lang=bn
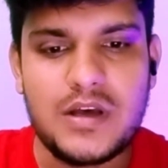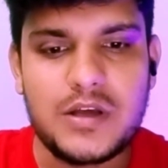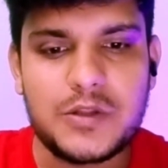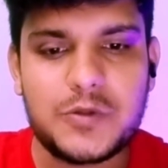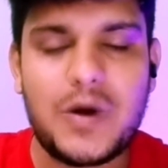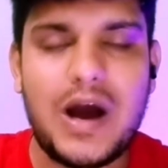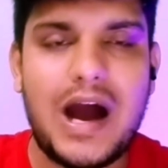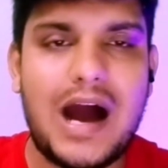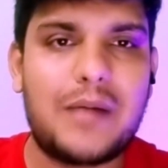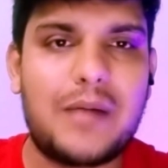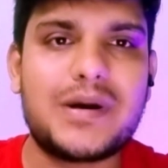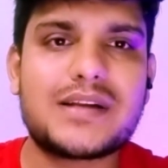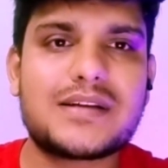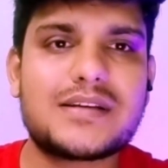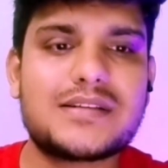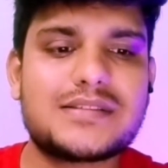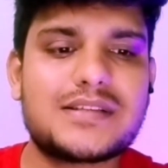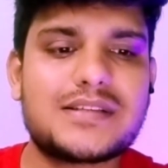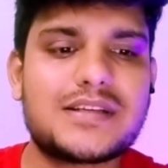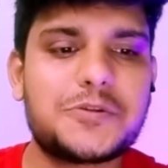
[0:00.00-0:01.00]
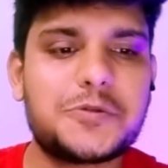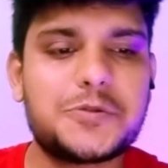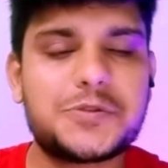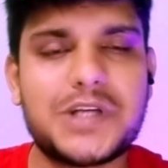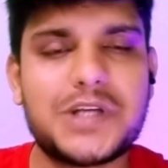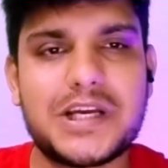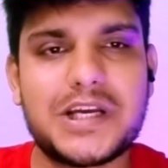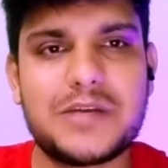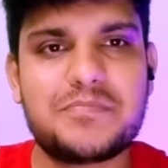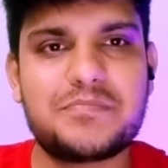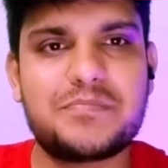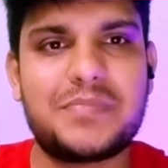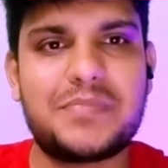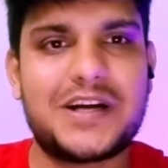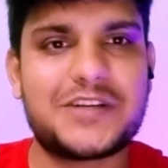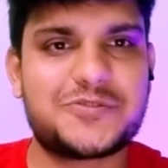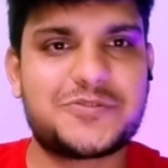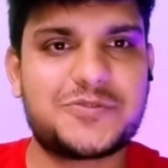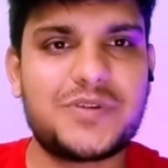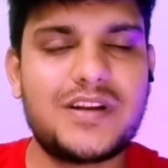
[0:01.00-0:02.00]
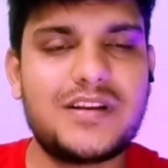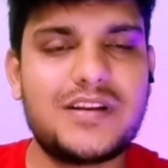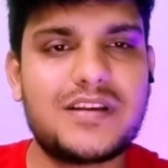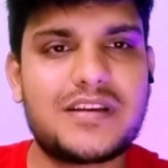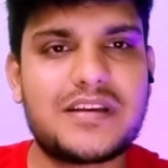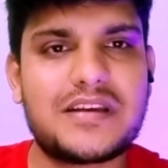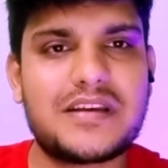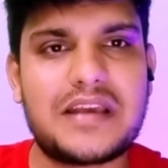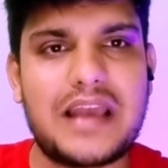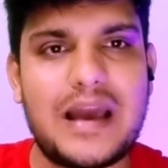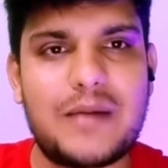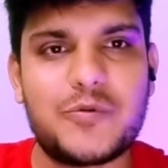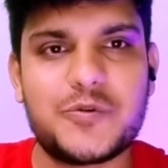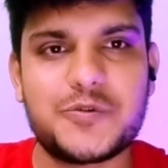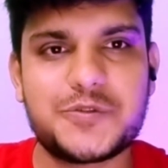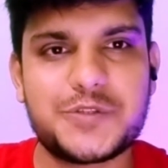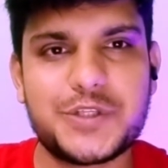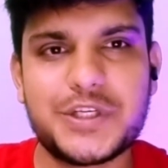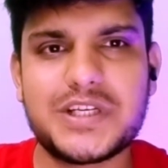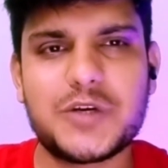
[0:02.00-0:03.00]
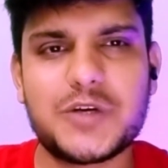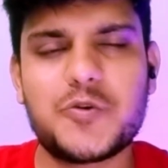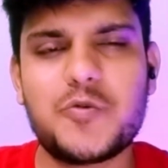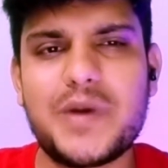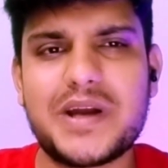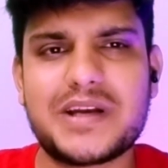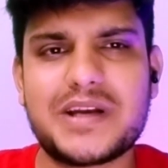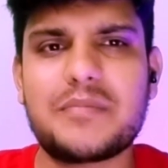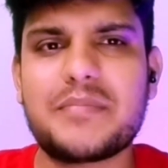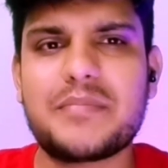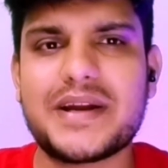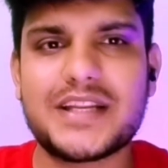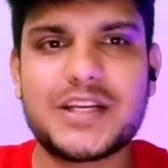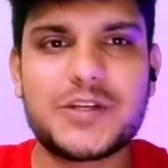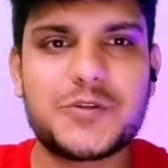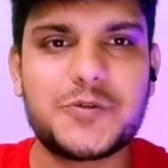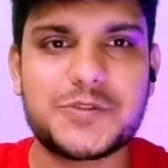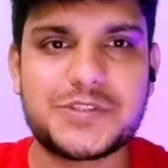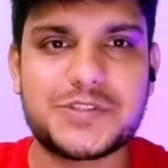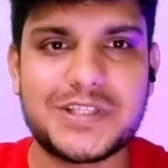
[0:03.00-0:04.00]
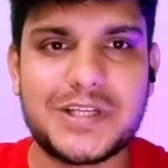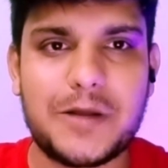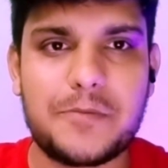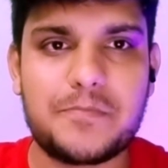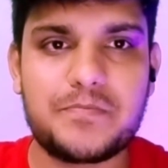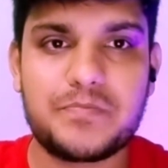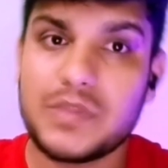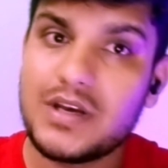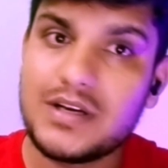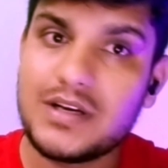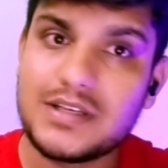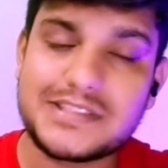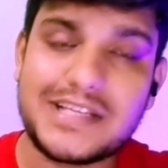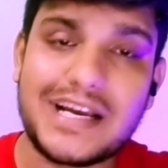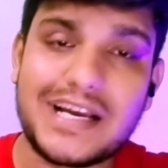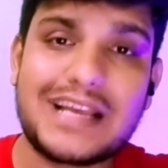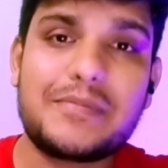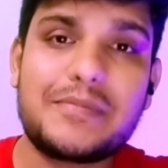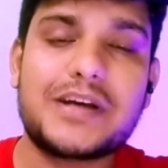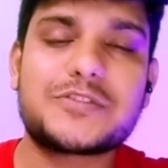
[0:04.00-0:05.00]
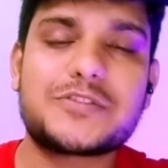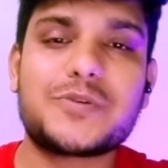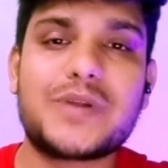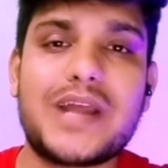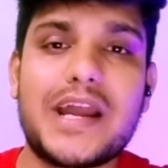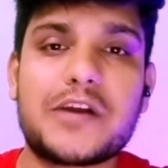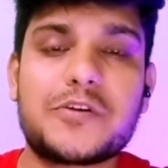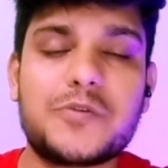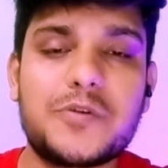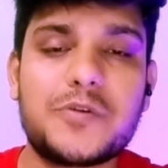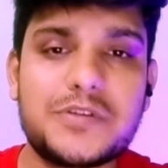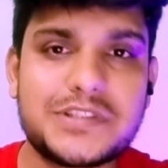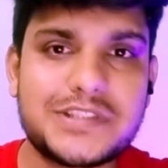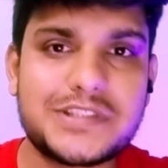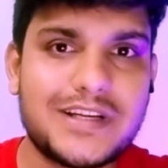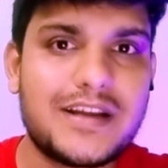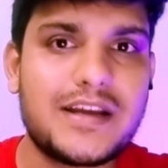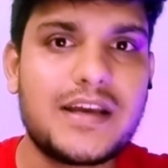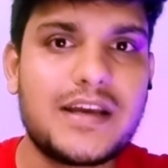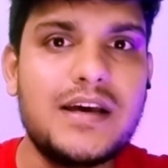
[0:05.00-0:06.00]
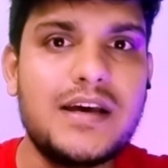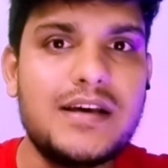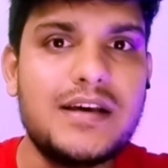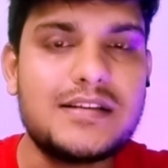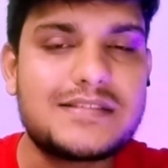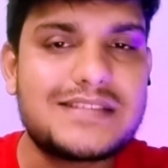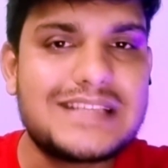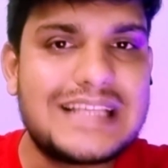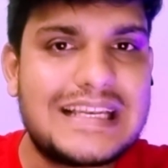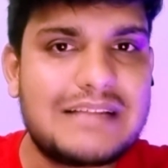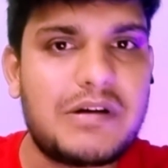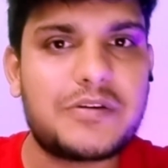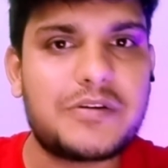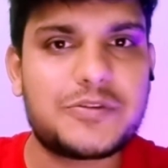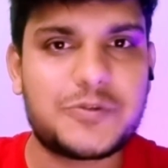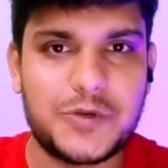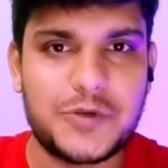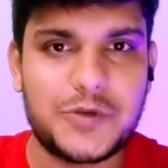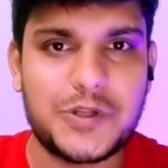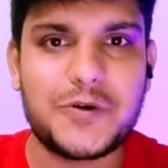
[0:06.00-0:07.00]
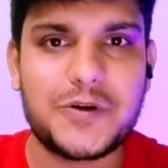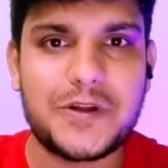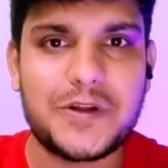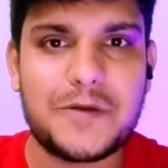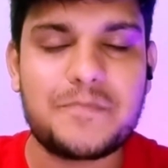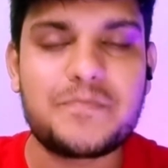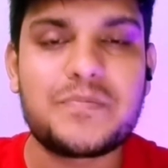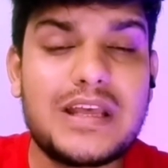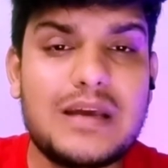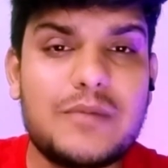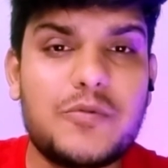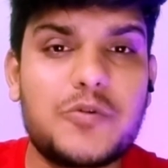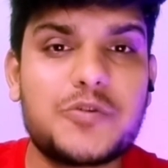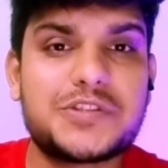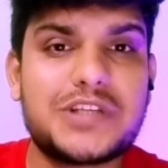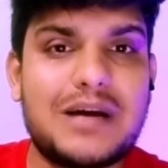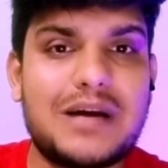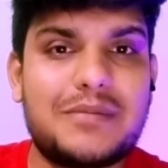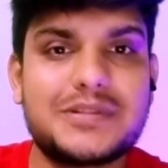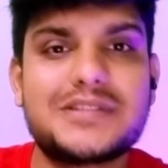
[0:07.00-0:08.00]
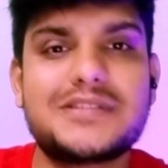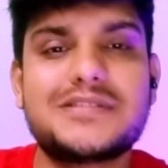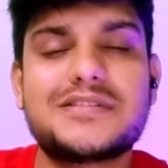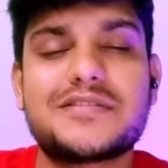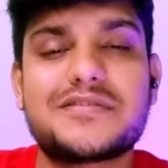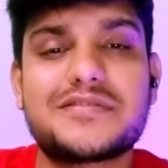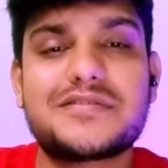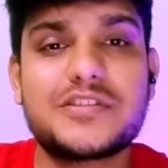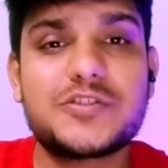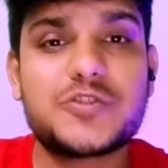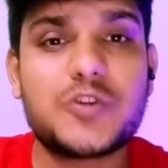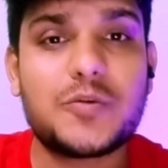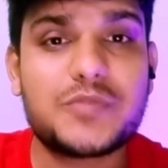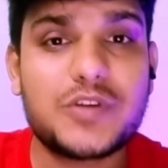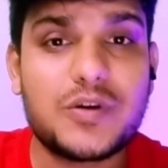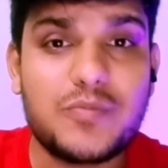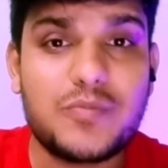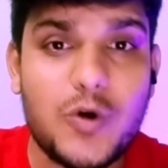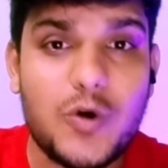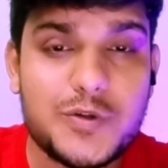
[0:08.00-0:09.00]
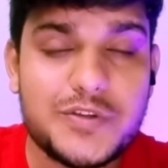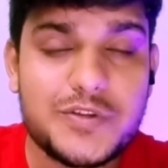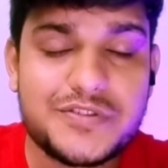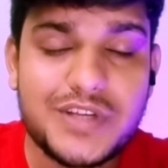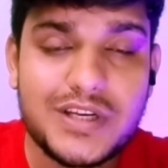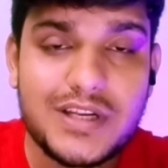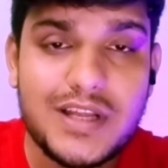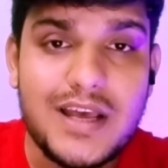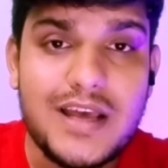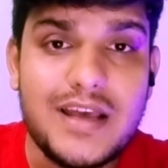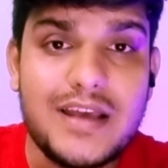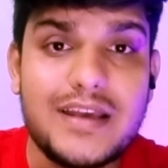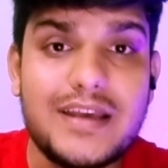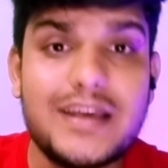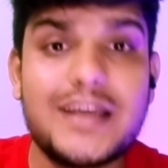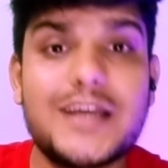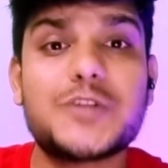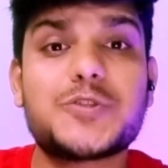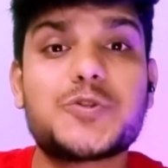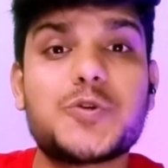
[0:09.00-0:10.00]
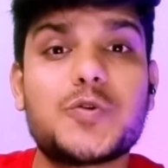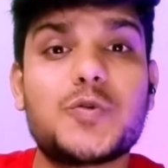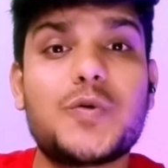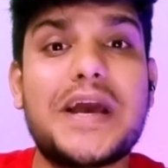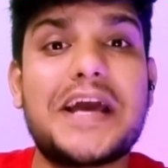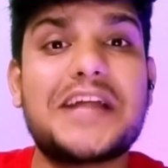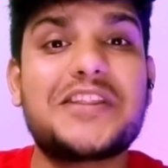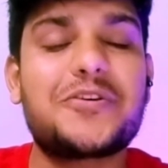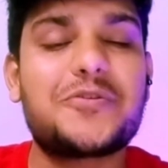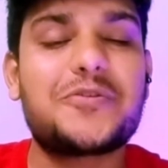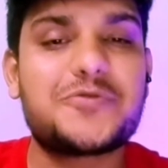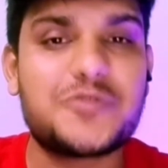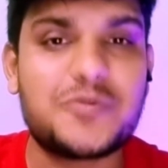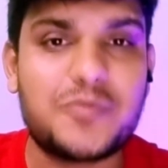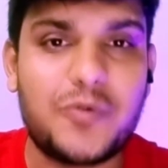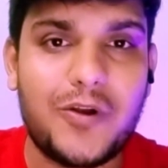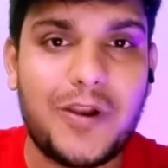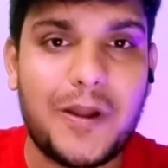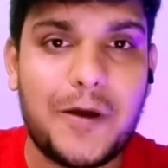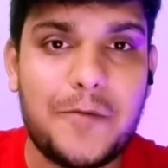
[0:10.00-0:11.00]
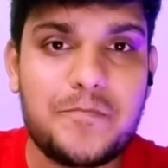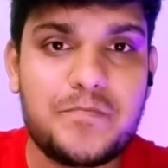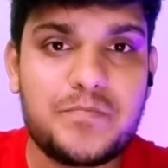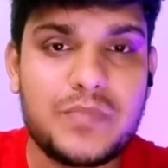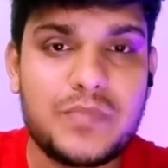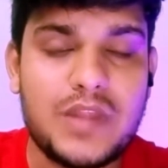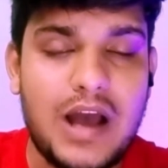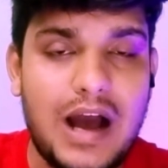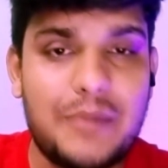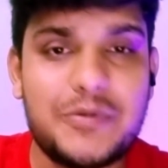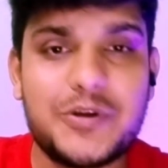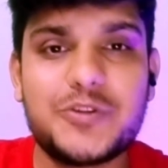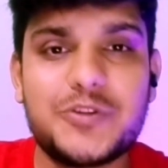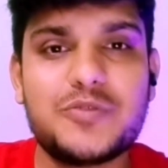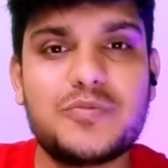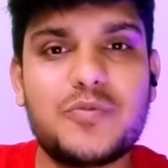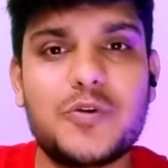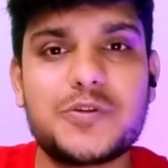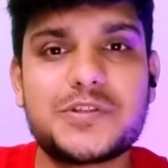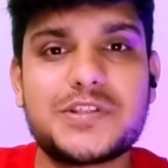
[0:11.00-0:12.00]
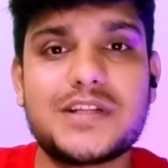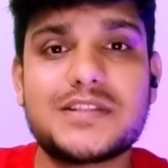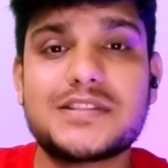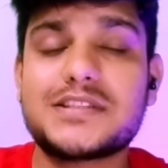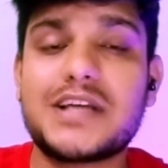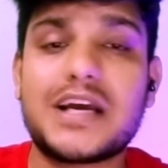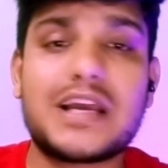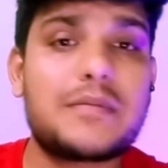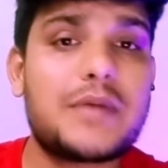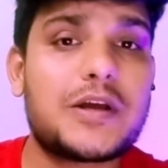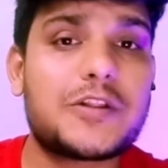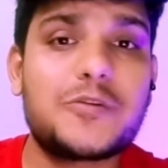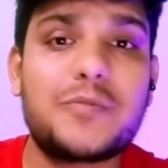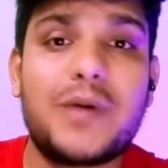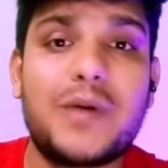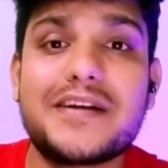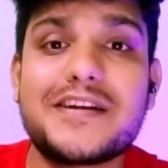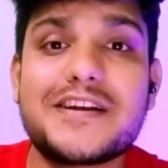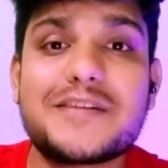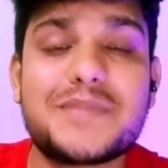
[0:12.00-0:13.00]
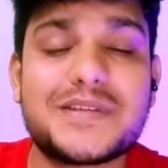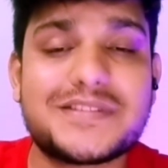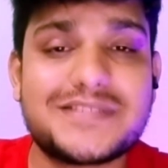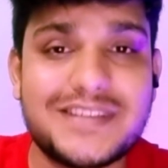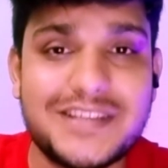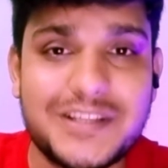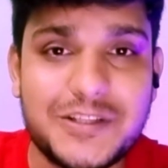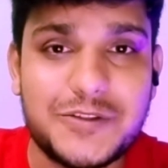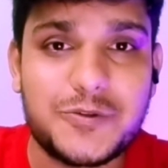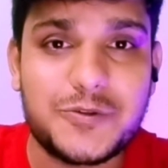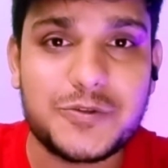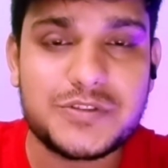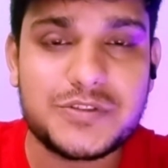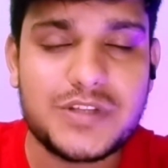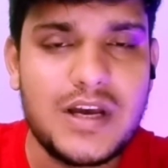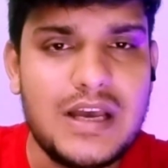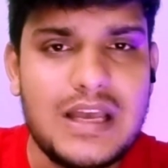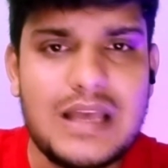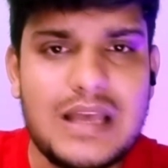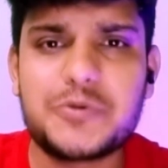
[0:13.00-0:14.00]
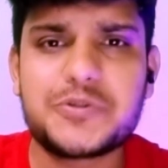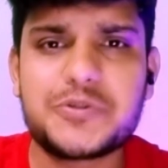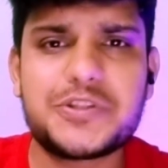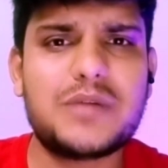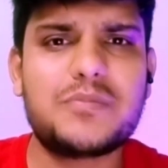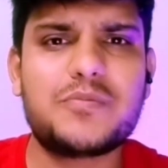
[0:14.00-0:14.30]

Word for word: তো আমার কাছে কিন্তু সাকিব পার্সোনালি কেমন সেটা খুব একটা ম্যাটার করছে না সাকিব একজন অ্যাক্টর সে সিনেমাও তৈরি করে এবং সে আমাদের ইন্ডাস্ট্রির সবথেকে বড় স্টার এর জন্য এত কিছু বলা আমি কিন্তু বলছি না যে সাকিব একদম হান্ড্রেড পার্সেন্ট নির্দোষ এবং সেটা